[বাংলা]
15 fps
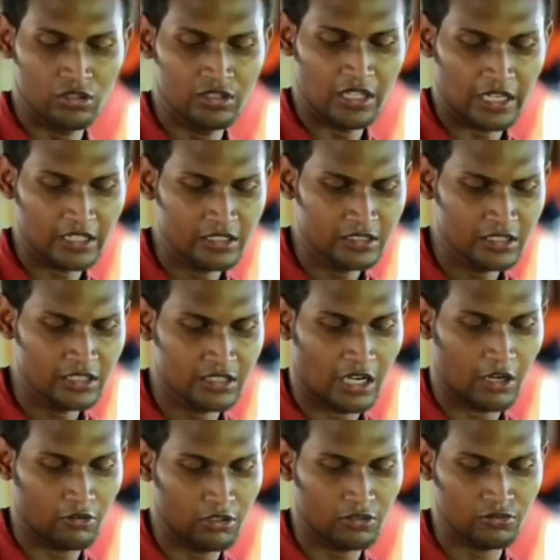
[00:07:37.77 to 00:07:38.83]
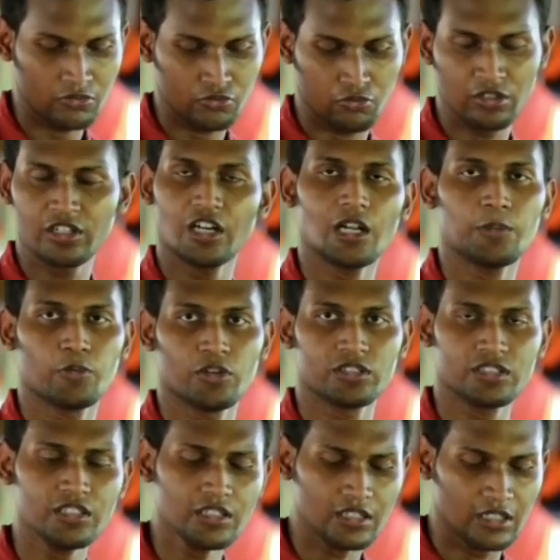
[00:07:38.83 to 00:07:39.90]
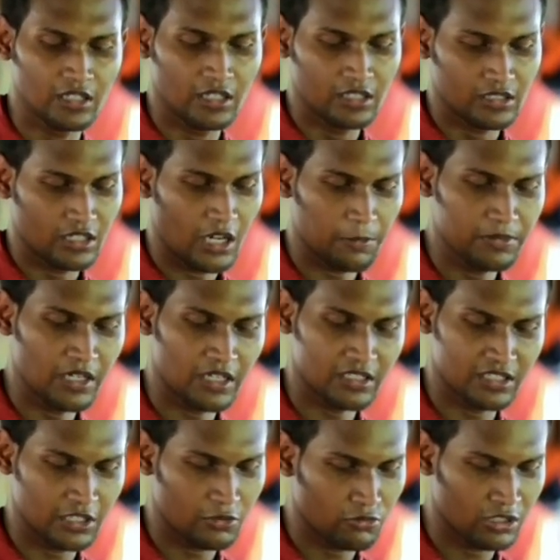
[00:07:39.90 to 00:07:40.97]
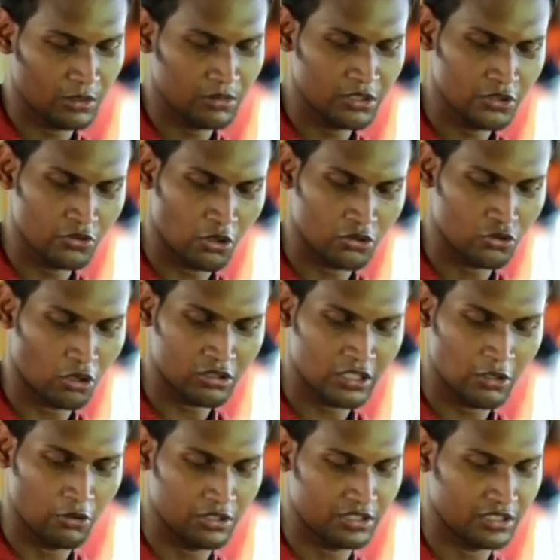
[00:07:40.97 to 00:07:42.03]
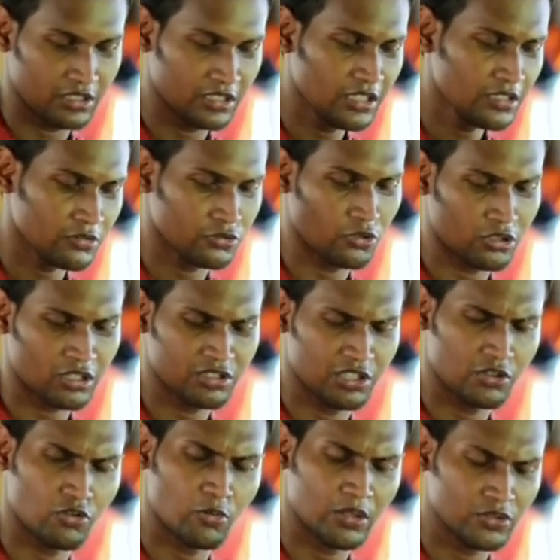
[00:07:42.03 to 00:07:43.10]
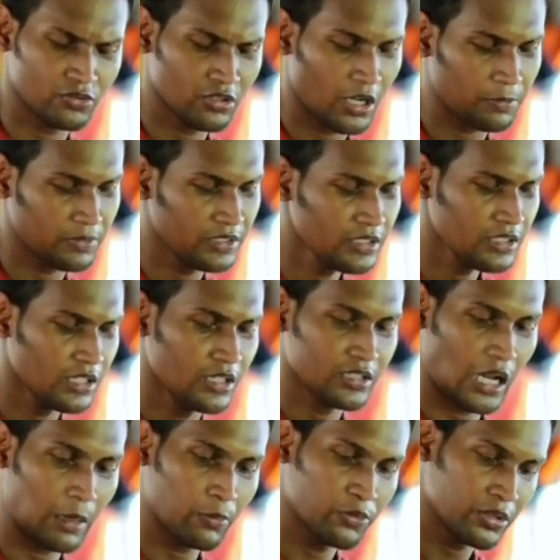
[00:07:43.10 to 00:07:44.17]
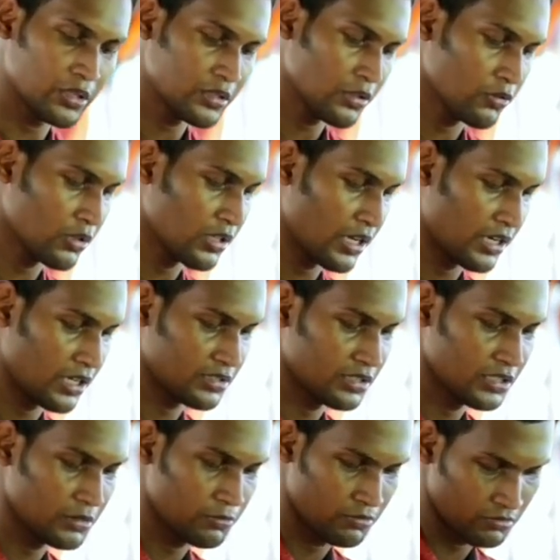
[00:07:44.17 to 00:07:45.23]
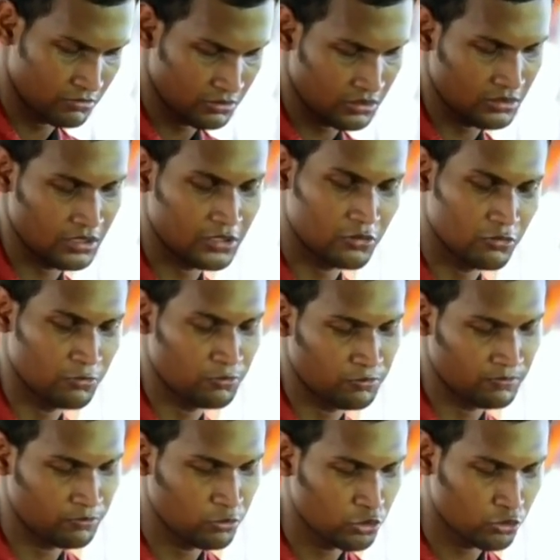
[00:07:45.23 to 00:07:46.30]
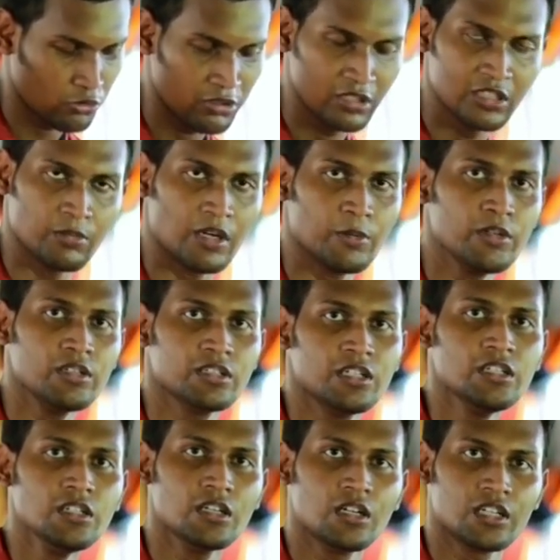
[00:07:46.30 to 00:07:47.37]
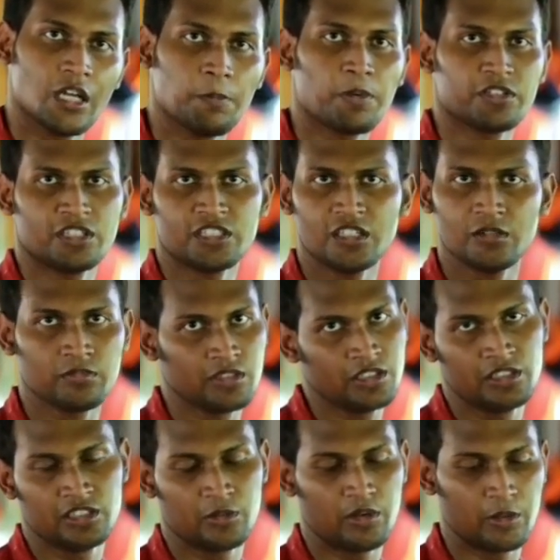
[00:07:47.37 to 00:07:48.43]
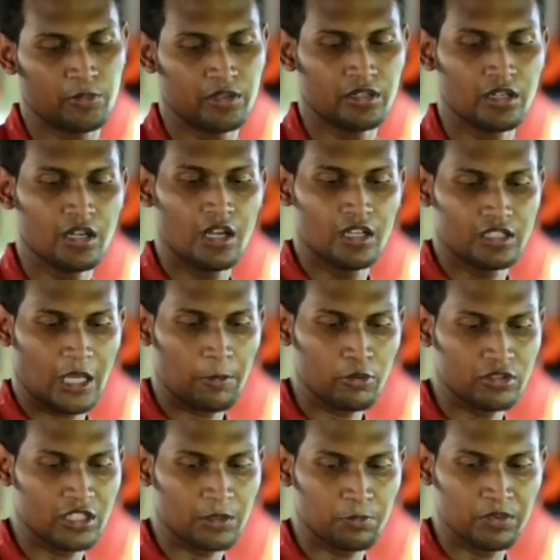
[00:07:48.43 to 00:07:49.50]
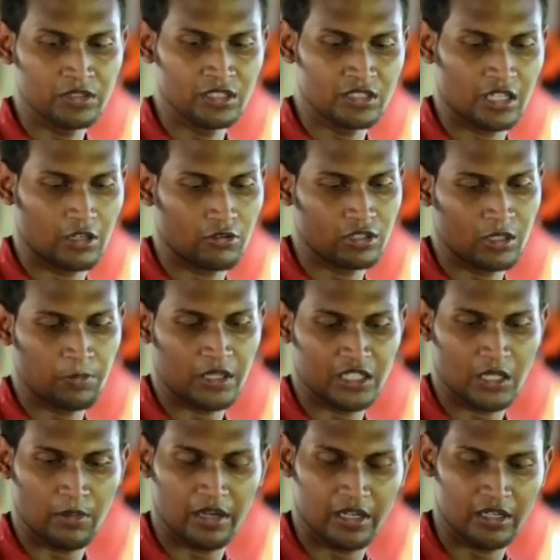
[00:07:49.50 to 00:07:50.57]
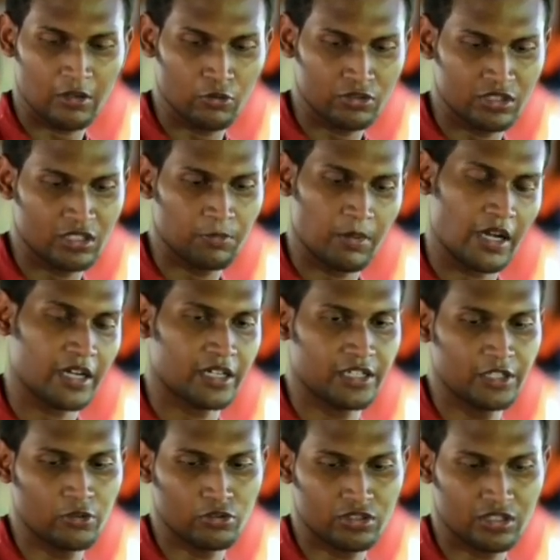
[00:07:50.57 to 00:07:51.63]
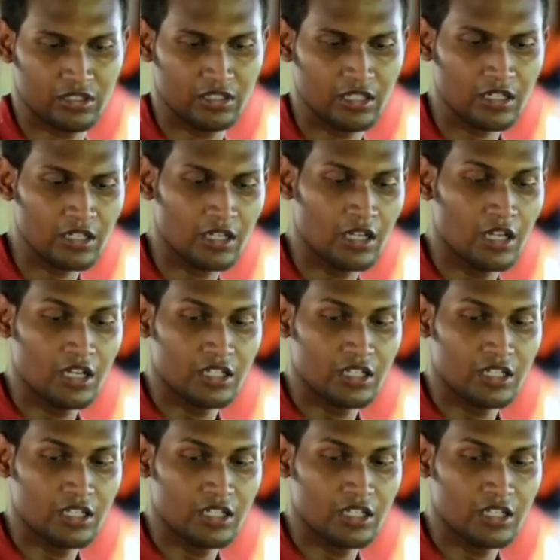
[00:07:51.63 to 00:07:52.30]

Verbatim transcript: যদি দেখেন যে ছাগলের কোনো শরীর খারাপ হয়েছে তাহলে আপনি আগে চেক করে নেবেন যে জ্বর জ্বরটা হয়েছে কিনা তো জ্বরটা চেক করবার জন্য আপনি থার্মোমিটারটা ওনার অ্যানাসে একটু পুশ করে নিতে পারবেন নিয়ে টেম্পারেচারটা নিয়ে নিতে পারবেন তারপর দেখবেন যে ছাগলটা পাতলা পায়খানা হচ্ছে কি পায়খানা ঠিক হচ্ছে কি না